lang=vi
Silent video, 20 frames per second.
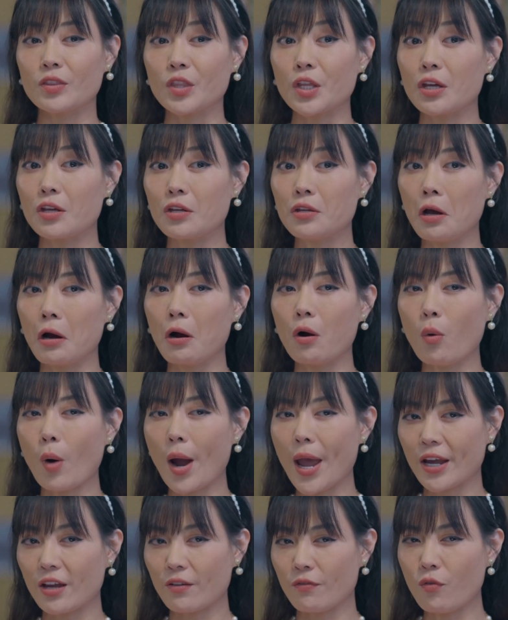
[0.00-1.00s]
tí nhớ
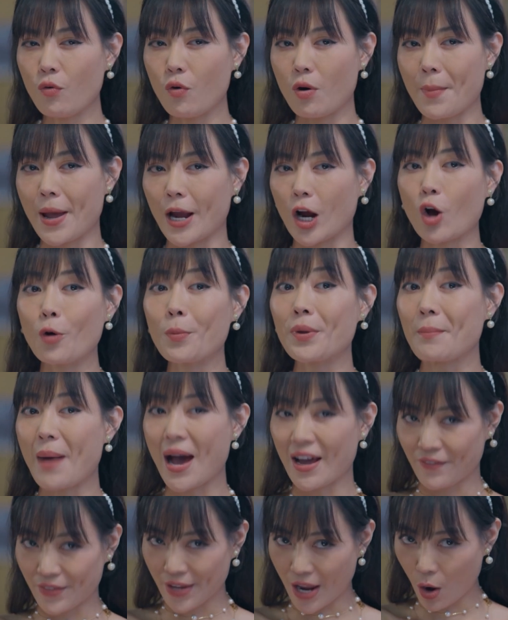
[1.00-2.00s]
khoe cái vụ mẹ con mình
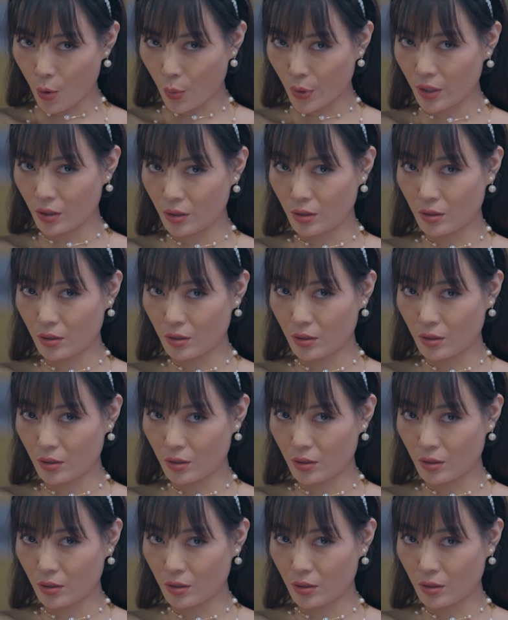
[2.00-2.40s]
bàn với nhau ấy.